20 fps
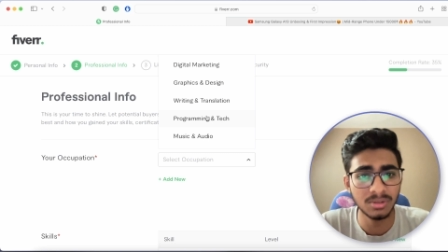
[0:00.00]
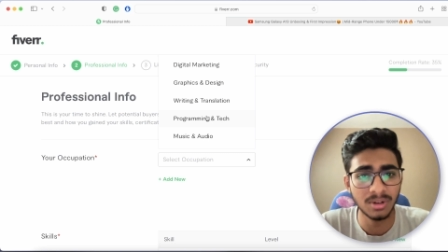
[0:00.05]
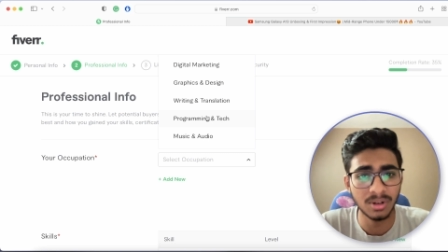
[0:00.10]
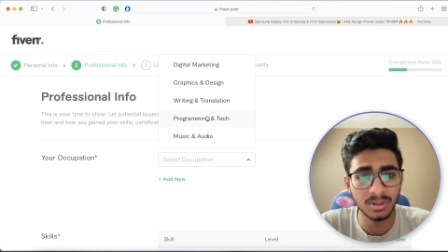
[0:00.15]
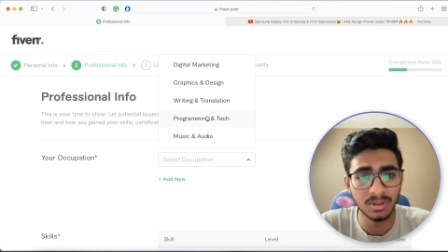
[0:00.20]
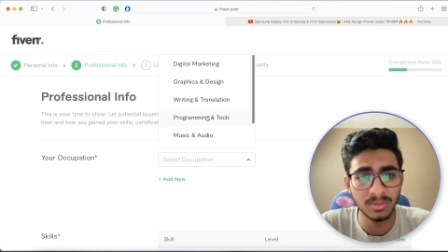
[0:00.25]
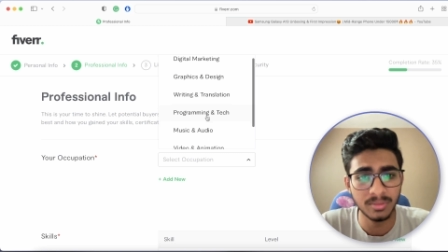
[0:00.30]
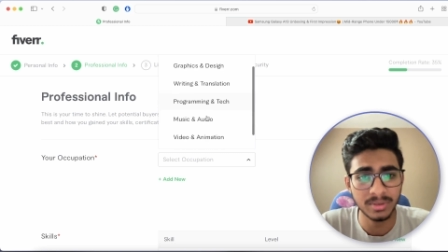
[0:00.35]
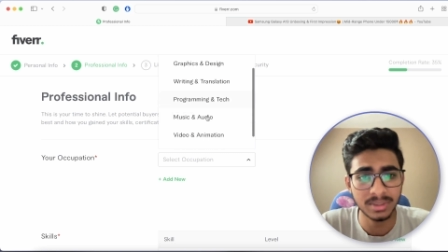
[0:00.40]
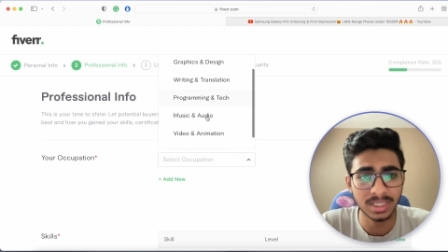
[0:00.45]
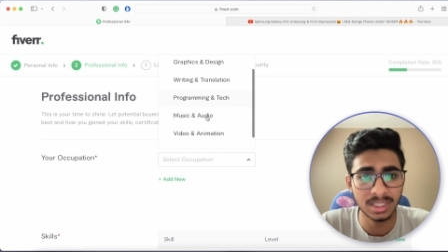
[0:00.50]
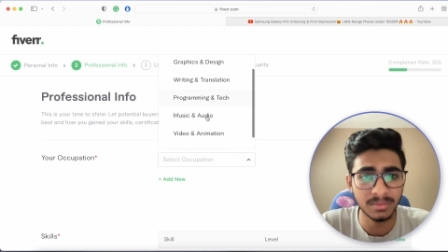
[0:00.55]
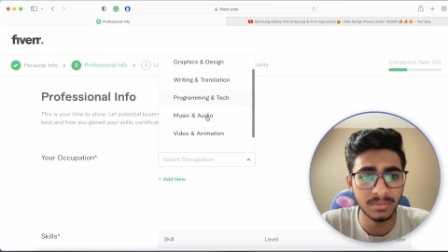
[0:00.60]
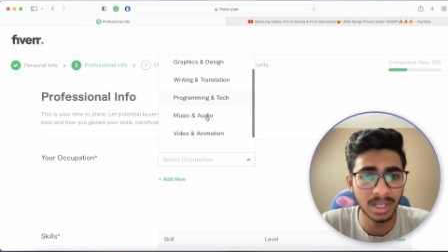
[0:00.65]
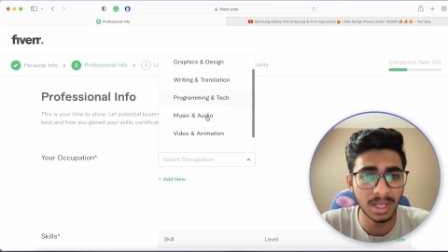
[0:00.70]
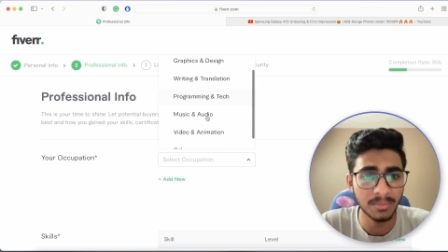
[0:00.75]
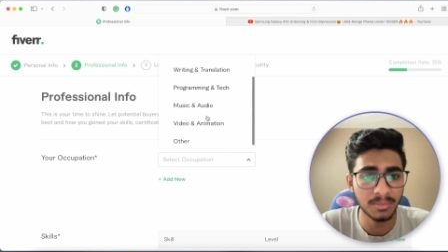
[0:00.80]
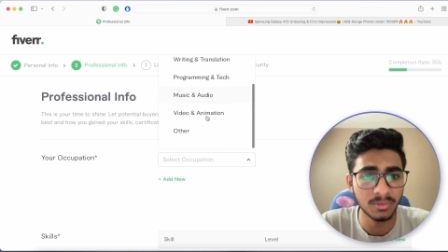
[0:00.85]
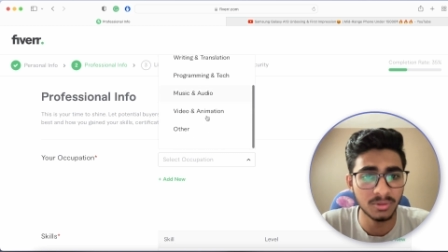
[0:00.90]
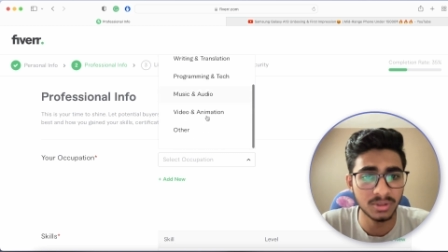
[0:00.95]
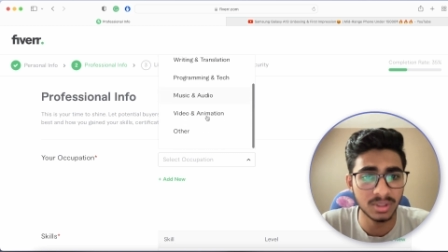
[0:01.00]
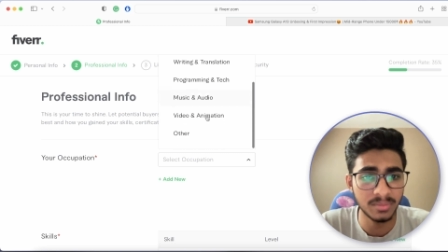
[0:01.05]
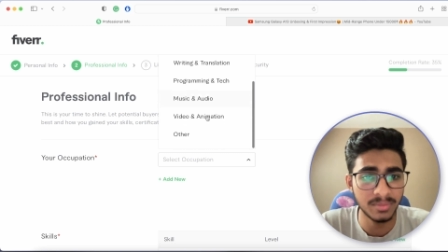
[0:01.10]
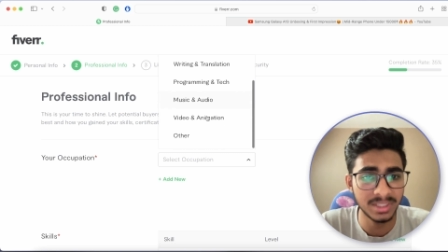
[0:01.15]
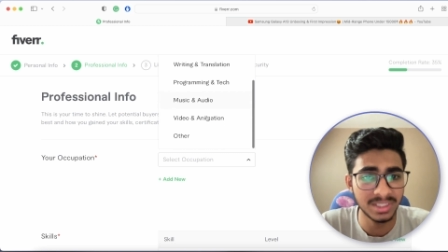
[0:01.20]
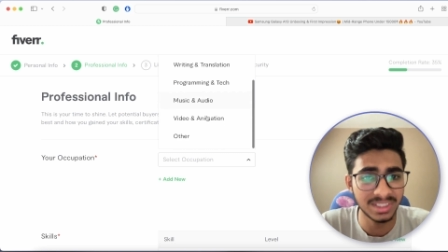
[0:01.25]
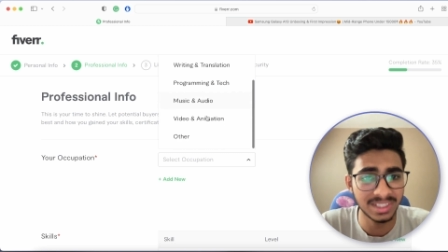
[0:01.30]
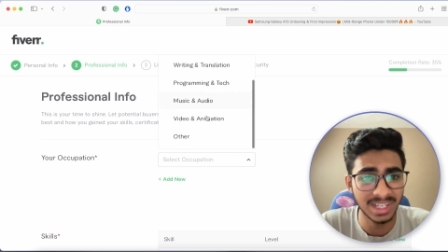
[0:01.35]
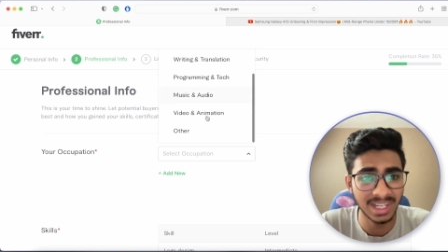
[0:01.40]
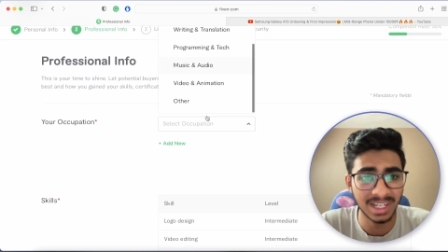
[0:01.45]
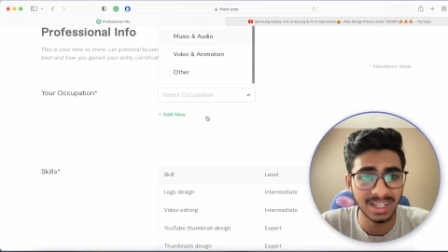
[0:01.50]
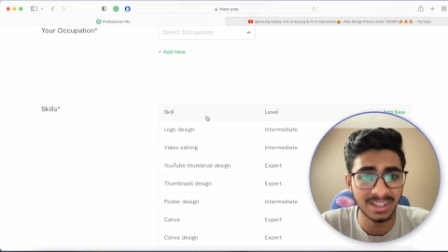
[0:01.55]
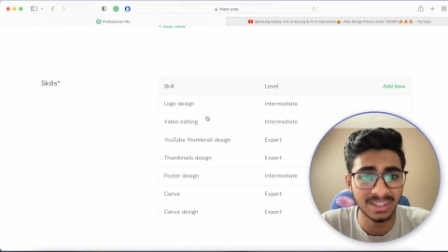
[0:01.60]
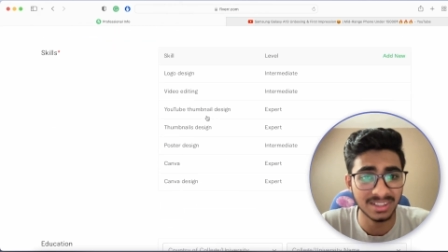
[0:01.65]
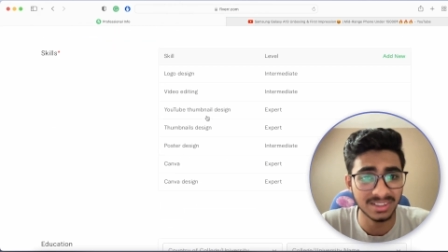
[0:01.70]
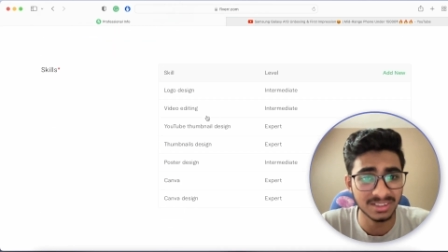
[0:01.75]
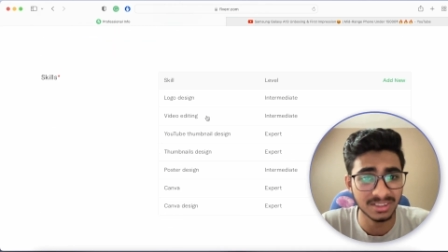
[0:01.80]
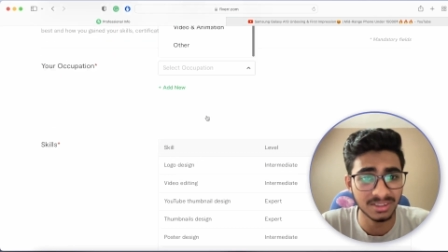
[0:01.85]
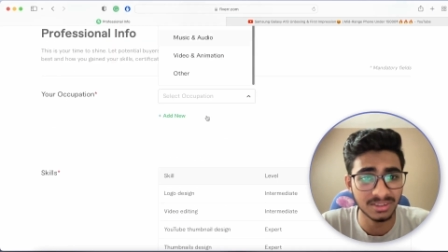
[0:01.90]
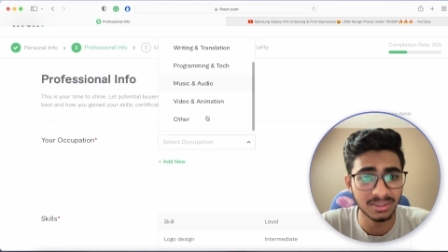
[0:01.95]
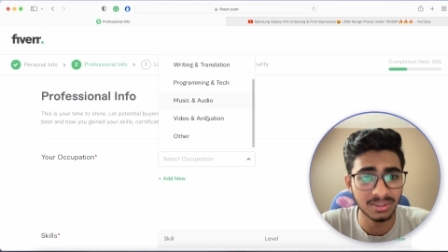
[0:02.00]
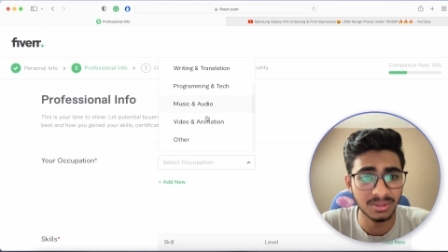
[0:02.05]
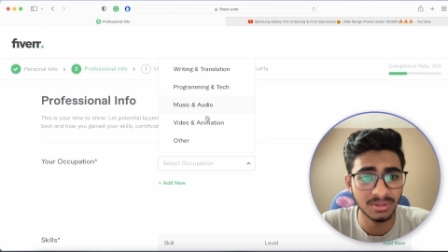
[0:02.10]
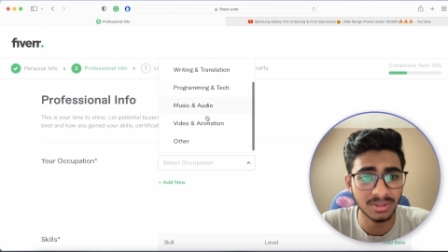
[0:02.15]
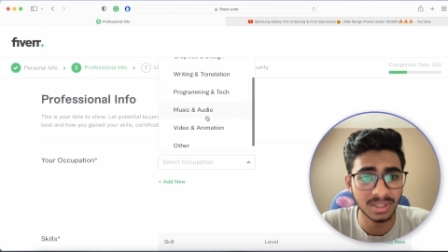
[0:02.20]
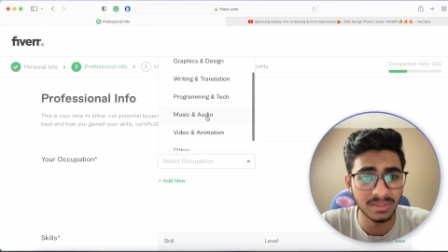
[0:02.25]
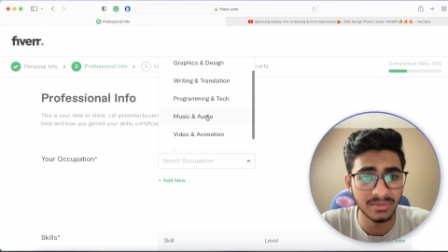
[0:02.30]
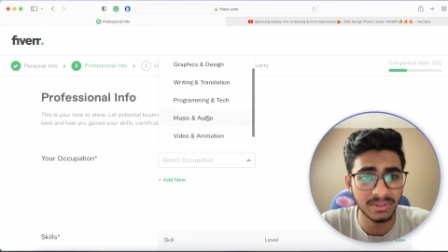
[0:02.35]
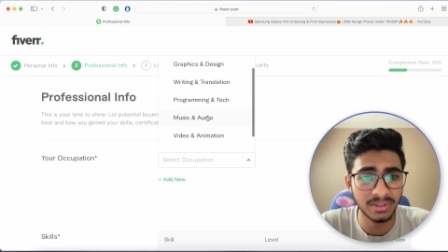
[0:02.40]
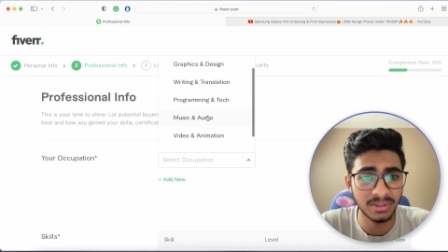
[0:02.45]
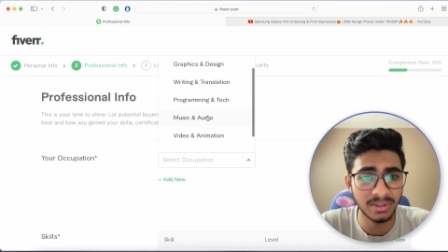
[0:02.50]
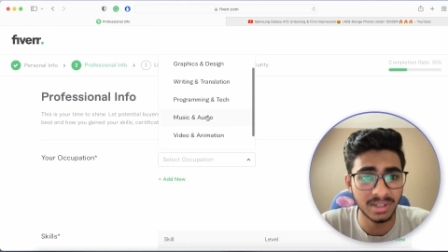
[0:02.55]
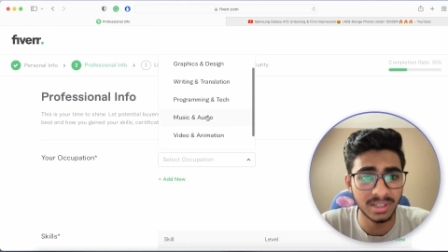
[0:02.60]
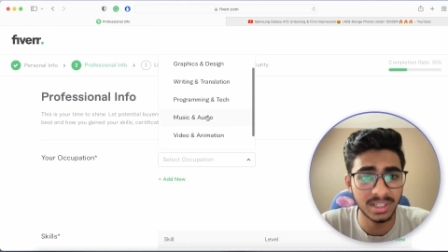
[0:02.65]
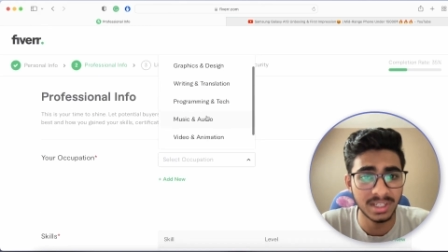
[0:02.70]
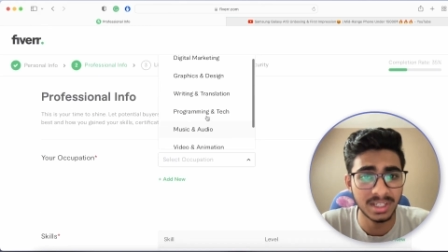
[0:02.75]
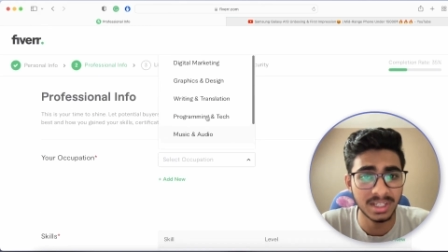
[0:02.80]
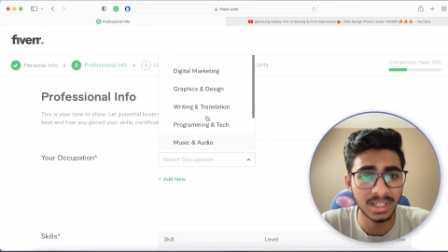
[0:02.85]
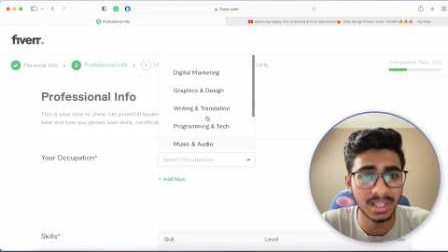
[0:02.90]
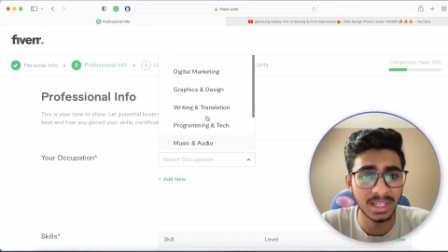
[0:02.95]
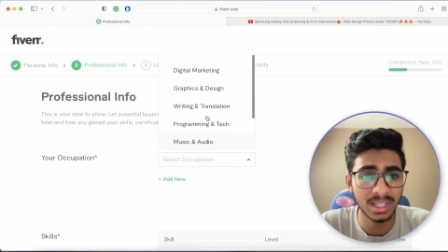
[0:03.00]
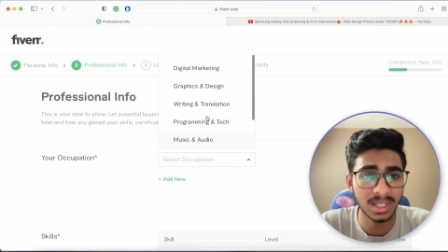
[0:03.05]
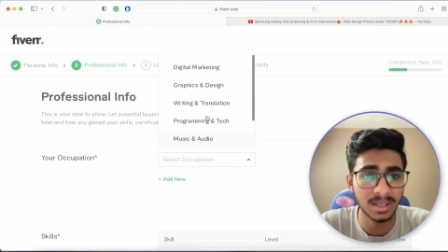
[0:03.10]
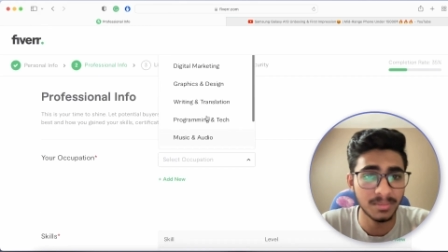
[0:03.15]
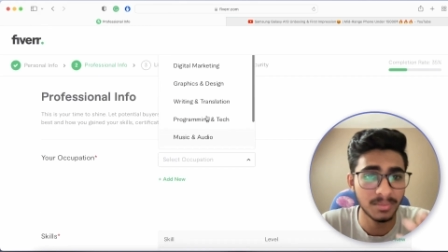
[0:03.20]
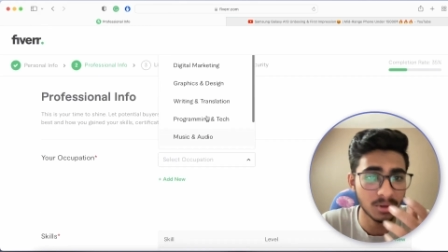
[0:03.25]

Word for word: ऑक्यूपेशन में आप कुछ भी सिलेक्ट कर सकते हो कि वीडियो एडिटिंग है